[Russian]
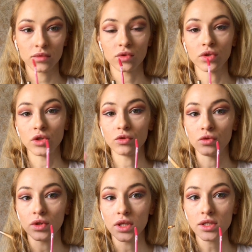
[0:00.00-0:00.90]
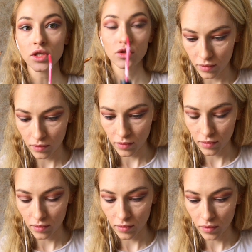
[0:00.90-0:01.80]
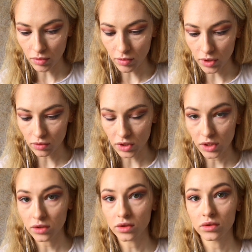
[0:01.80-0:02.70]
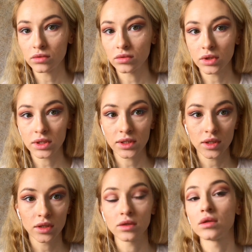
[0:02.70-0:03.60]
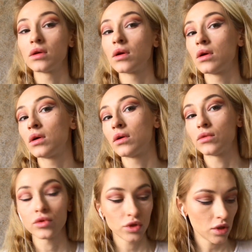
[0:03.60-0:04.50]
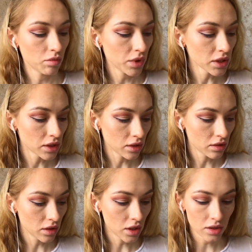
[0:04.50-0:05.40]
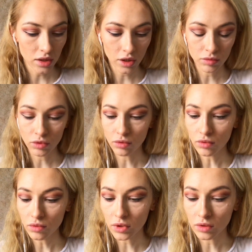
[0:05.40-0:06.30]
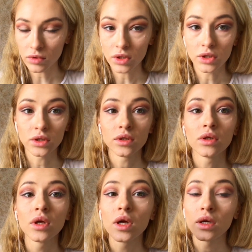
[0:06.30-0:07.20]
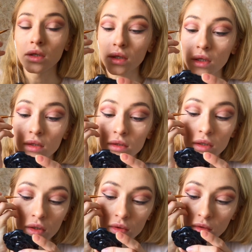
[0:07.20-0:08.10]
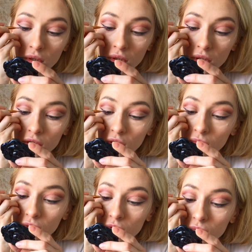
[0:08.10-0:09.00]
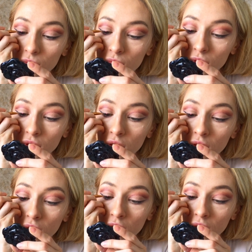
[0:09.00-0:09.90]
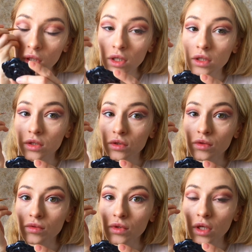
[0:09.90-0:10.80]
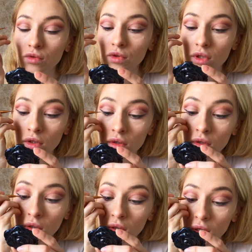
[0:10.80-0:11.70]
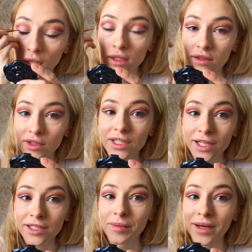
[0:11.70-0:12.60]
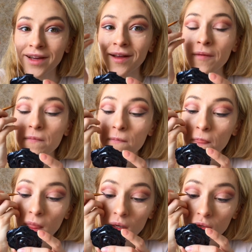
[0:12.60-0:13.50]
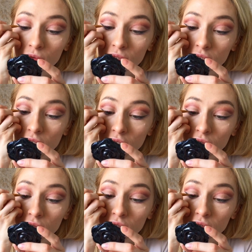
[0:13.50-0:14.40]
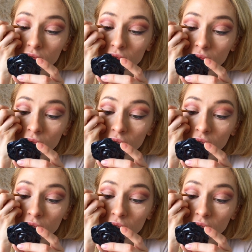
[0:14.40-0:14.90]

тоненькую кисточку. Помаду на слизистую наносить очень опасно. Я не рекомендую этого делать. Я не знаю, наверное, этот шаг придется пропустить. Или рискнуть для фото. Ладно, давайте хотя бы ровно стрелку нарисую.